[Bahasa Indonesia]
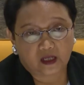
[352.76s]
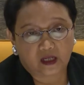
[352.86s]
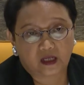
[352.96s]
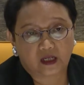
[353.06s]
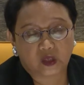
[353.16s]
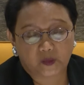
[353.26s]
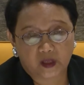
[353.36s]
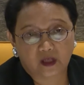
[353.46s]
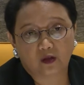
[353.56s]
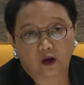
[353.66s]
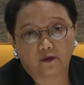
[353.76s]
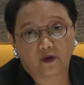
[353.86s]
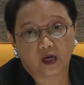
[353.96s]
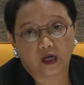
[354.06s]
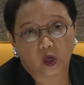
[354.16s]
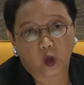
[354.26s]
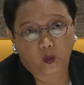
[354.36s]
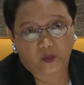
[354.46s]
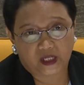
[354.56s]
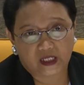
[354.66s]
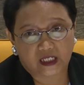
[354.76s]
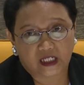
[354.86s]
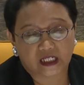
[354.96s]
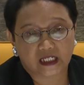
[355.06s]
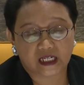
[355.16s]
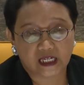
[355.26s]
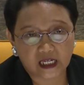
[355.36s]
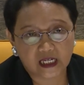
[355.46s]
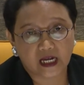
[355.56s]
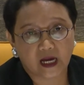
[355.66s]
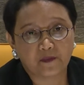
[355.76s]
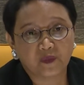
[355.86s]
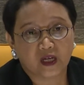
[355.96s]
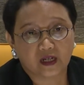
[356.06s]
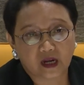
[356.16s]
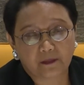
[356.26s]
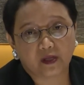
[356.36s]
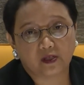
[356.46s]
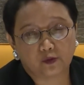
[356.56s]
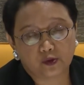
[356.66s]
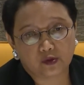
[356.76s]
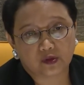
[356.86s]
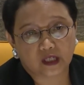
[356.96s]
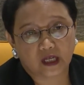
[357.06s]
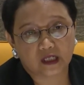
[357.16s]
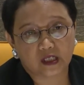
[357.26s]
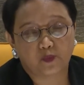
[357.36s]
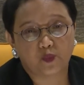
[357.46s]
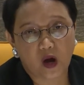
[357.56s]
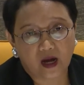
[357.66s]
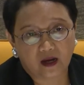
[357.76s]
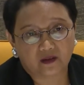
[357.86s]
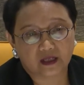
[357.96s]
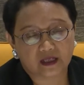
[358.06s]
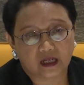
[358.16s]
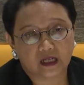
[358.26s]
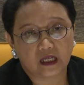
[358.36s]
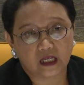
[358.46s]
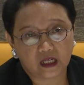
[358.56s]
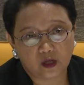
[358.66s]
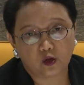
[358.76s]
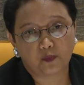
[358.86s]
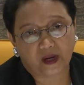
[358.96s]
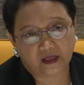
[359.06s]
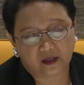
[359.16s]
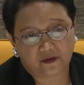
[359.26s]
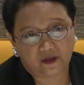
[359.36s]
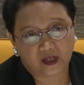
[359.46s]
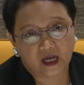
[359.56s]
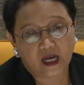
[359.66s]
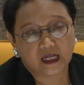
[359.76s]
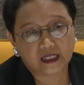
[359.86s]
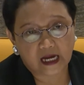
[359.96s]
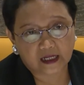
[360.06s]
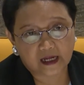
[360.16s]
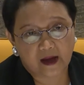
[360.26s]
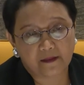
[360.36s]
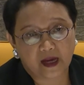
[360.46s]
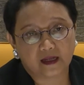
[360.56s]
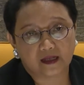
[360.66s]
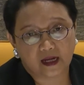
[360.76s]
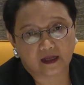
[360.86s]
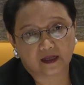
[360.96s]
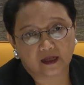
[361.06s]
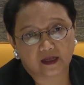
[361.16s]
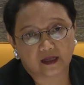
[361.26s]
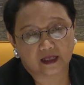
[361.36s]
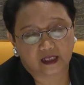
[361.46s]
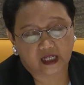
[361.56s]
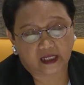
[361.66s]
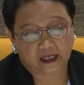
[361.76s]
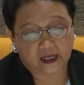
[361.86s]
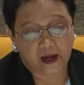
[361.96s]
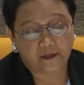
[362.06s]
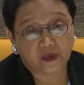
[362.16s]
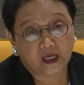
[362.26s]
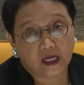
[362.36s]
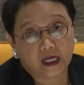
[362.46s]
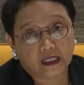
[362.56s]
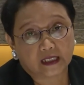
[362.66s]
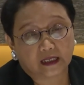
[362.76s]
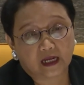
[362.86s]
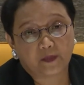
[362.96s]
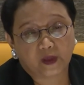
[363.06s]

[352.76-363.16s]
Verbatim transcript: uh, spirit of uh, cooperation, sehingga dapat diwujudkan sebuah kawasan Indo-Pasifik yang damai dan uh, sejahtera. Setelah